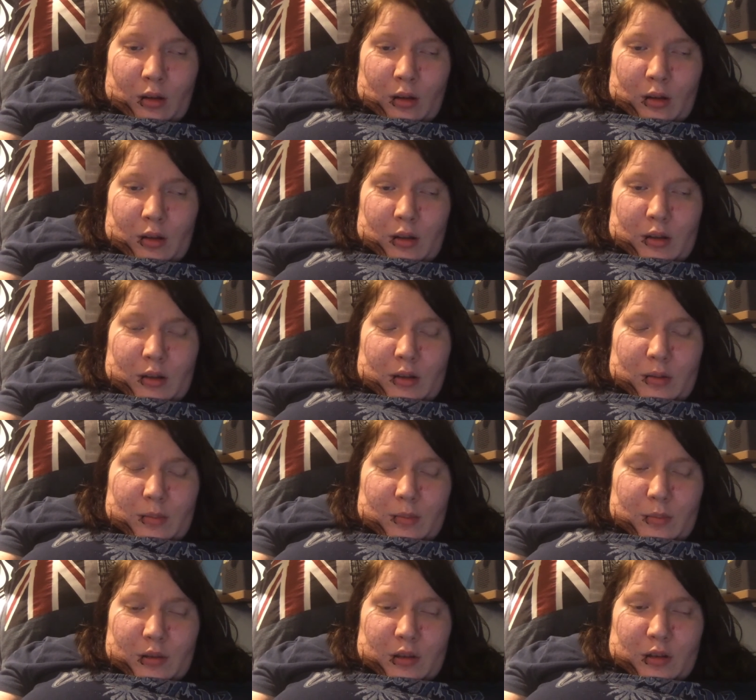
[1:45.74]

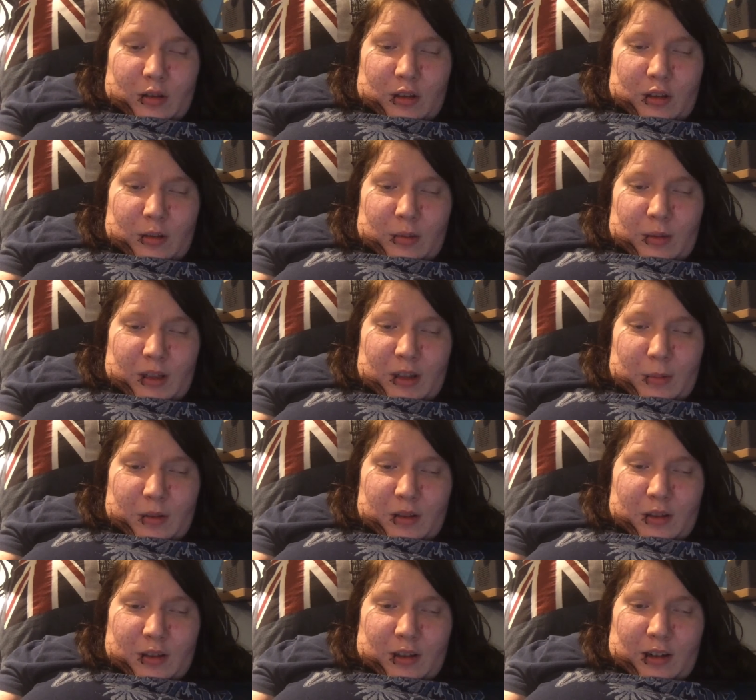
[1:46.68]
Ähm, Sonne war
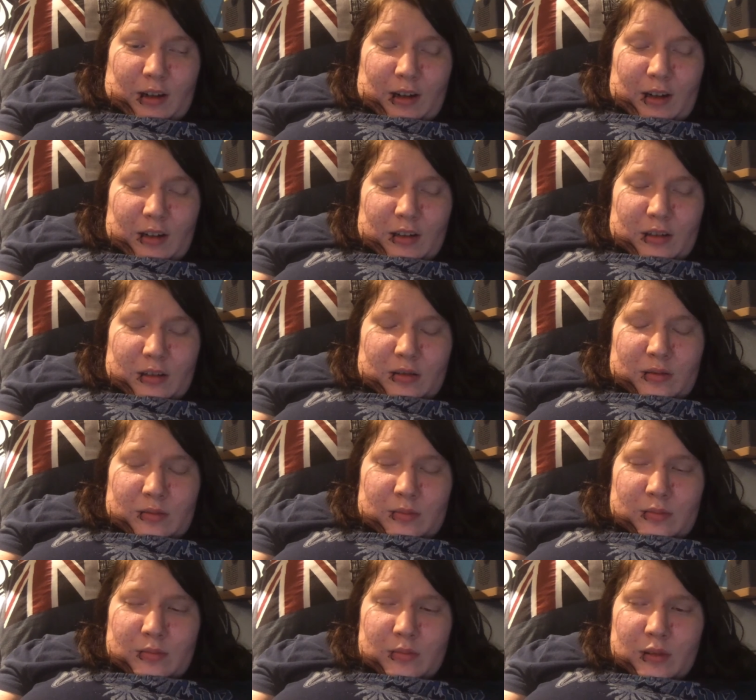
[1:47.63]
etwas kalt.
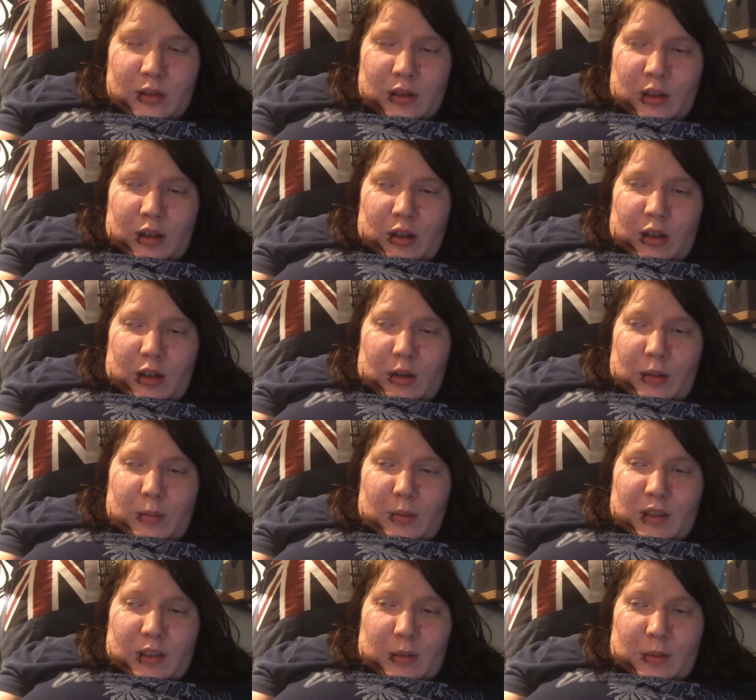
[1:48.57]
Aber
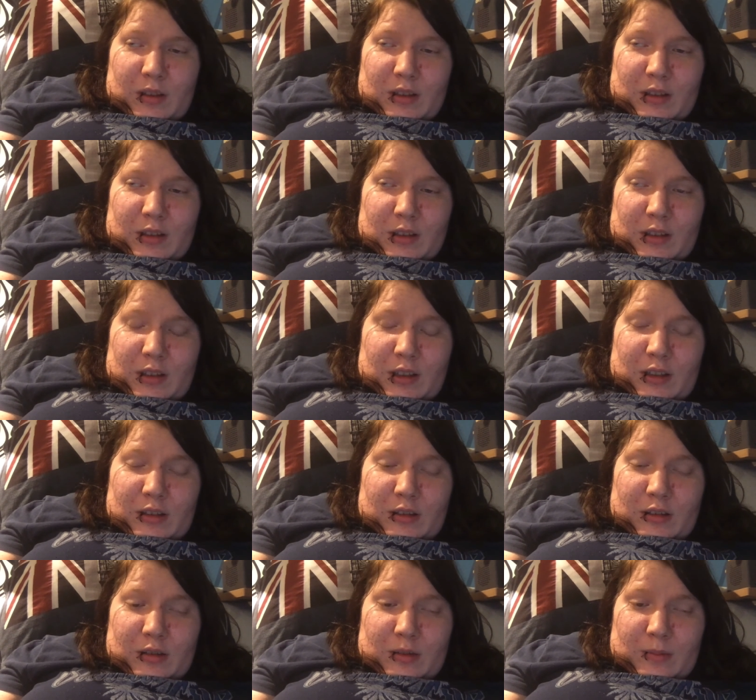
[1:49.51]
mit der Weste
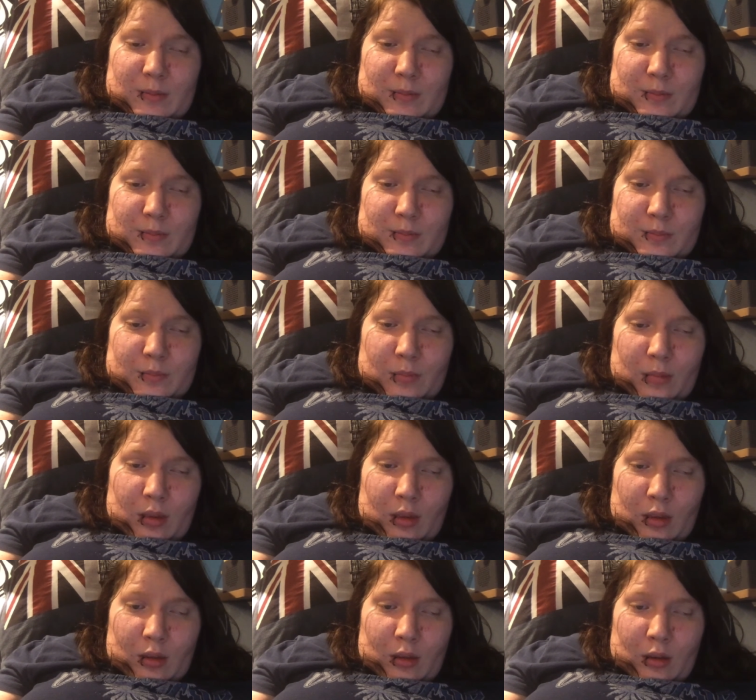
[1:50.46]
ging's.
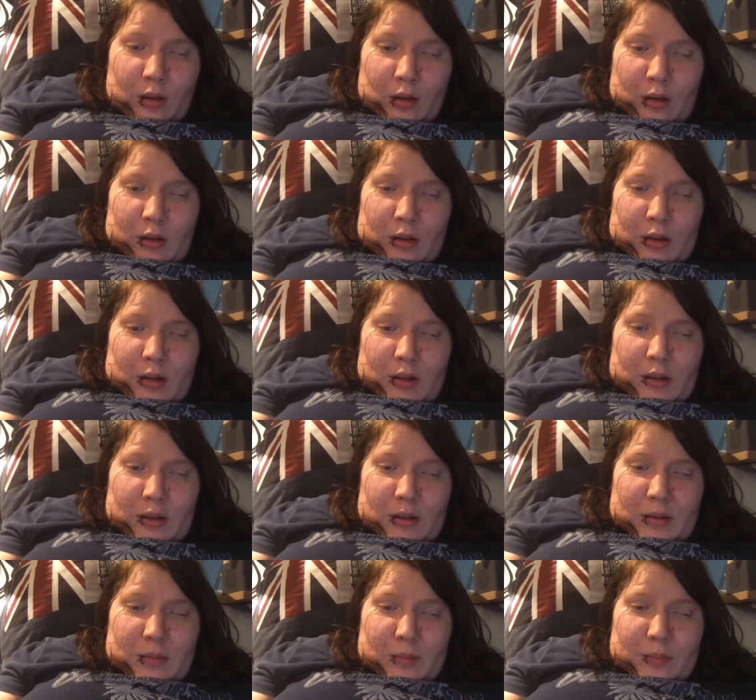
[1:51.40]

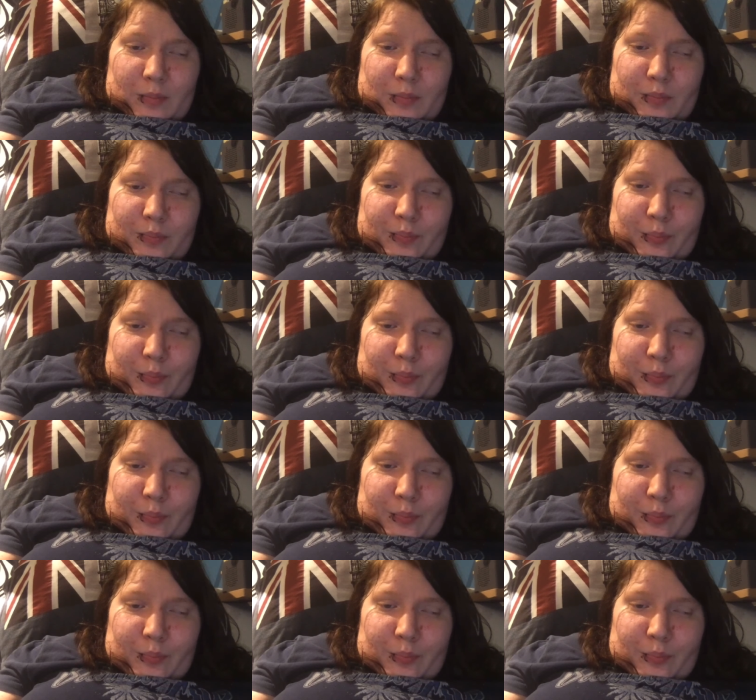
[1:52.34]
Ähm,